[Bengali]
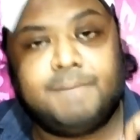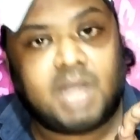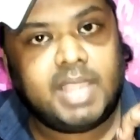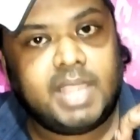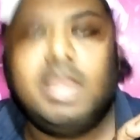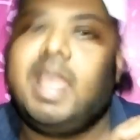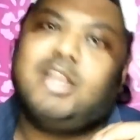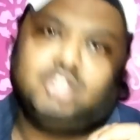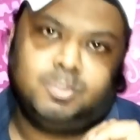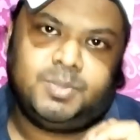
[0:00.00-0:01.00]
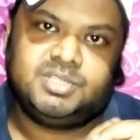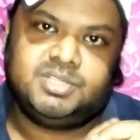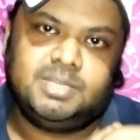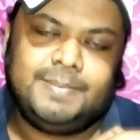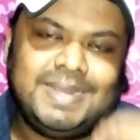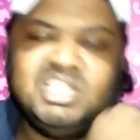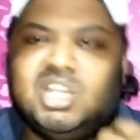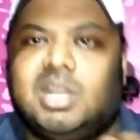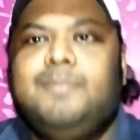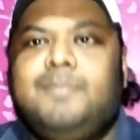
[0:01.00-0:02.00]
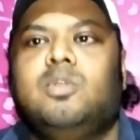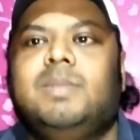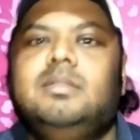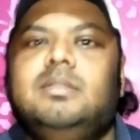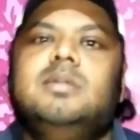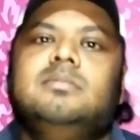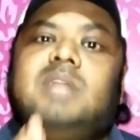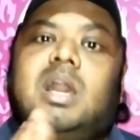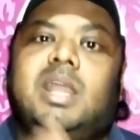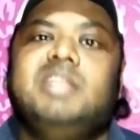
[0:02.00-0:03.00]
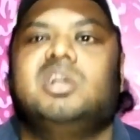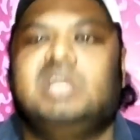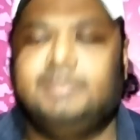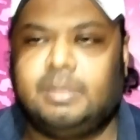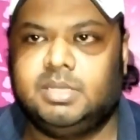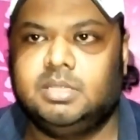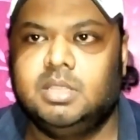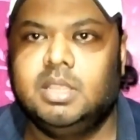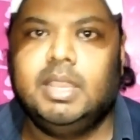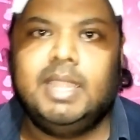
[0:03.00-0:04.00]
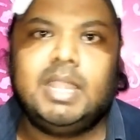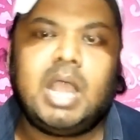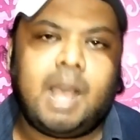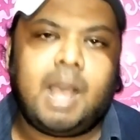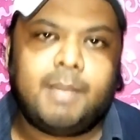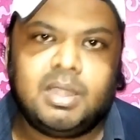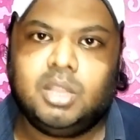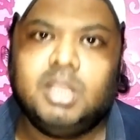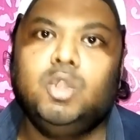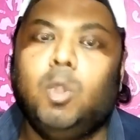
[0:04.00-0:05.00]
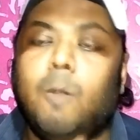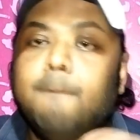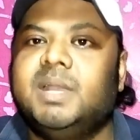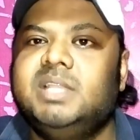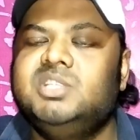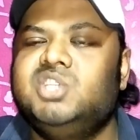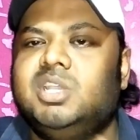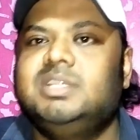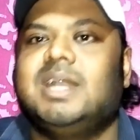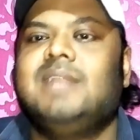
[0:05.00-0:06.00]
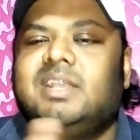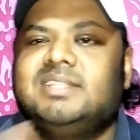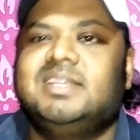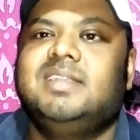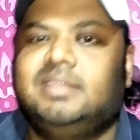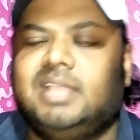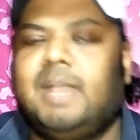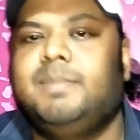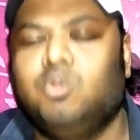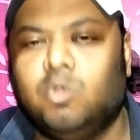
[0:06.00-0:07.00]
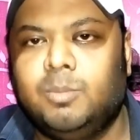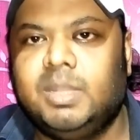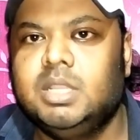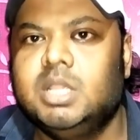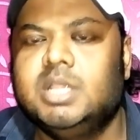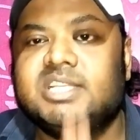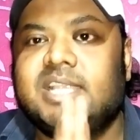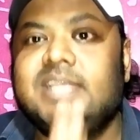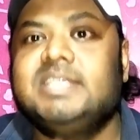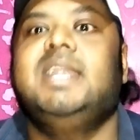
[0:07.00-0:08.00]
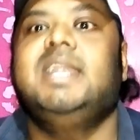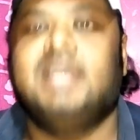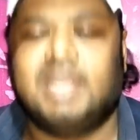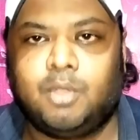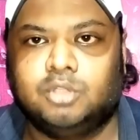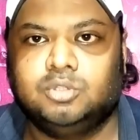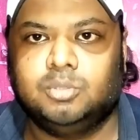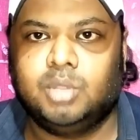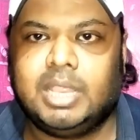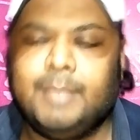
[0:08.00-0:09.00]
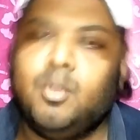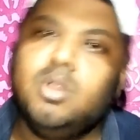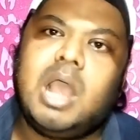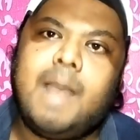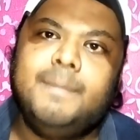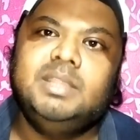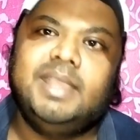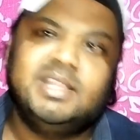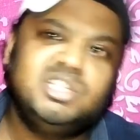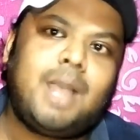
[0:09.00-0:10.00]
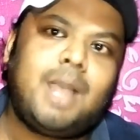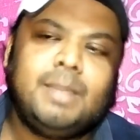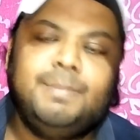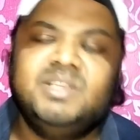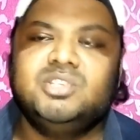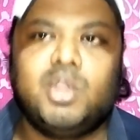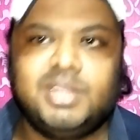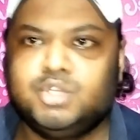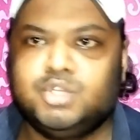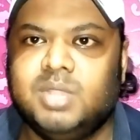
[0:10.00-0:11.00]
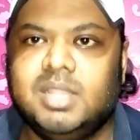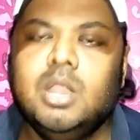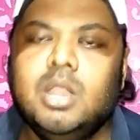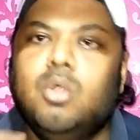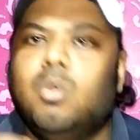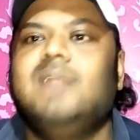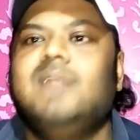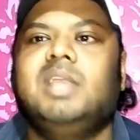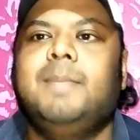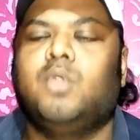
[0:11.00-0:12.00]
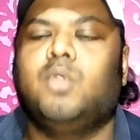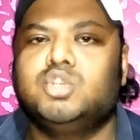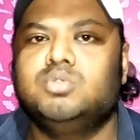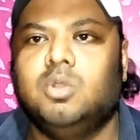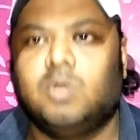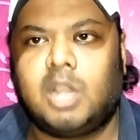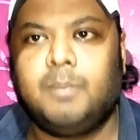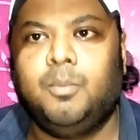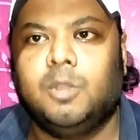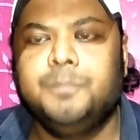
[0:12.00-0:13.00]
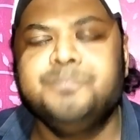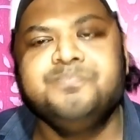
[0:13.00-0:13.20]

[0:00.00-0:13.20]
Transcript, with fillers: প্রায় একশো পার্সেন্ট মানে যারাই পড়বেন তারাই চাকরি পাবেন এটা আমার নয় কোম্পানি যে যেখান থেকে সেন্টার থেকে আপনি করবেন সেই সেন্টারের বক্তব্য এবং আমি দেখেছি আমার বেশ কয়েকটা স্টুডেন্ট ওখান থেকে পড়াশোনা করার পর